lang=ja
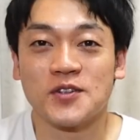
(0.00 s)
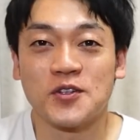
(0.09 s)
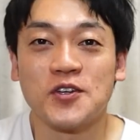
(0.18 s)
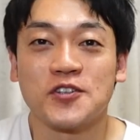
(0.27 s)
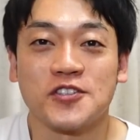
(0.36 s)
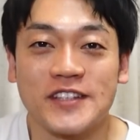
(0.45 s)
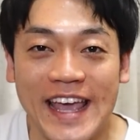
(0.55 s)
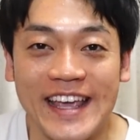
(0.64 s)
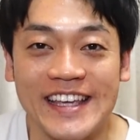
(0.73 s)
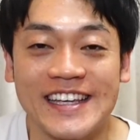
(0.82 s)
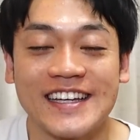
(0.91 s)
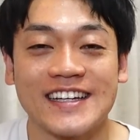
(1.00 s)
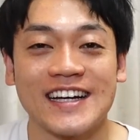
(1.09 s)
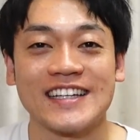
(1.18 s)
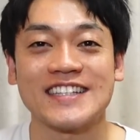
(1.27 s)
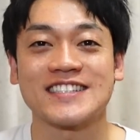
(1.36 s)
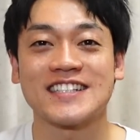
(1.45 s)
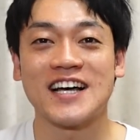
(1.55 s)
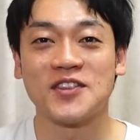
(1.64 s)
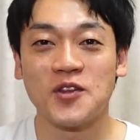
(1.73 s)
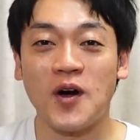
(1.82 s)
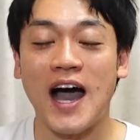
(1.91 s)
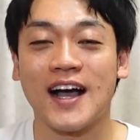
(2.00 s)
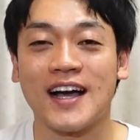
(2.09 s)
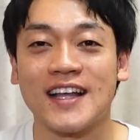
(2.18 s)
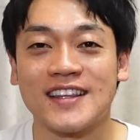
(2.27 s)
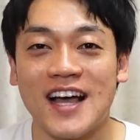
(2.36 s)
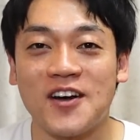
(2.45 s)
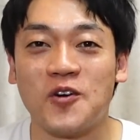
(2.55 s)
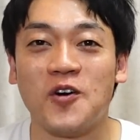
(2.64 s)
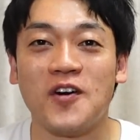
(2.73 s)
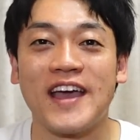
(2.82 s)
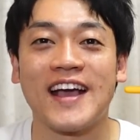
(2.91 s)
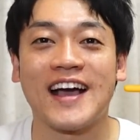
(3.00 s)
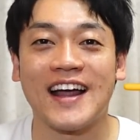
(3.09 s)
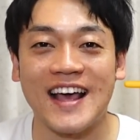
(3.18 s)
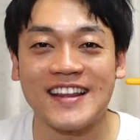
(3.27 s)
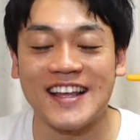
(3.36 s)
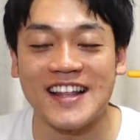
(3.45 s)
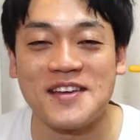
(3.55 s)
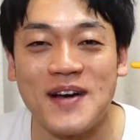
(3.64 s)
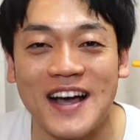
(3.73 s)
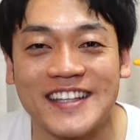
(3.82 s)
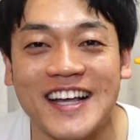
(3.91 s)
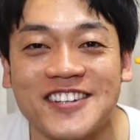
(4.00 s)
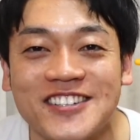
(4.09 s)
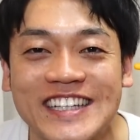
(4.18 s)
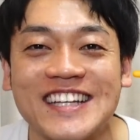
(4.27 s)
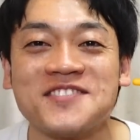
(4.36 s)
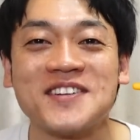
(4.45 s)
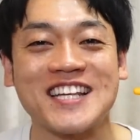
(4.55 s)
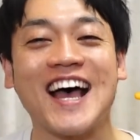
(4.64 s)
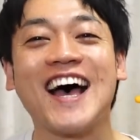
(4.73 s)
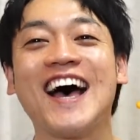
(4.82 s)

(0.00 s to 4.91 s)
ということで、1ヶ月間の博多公演からただいま帰宅いたしました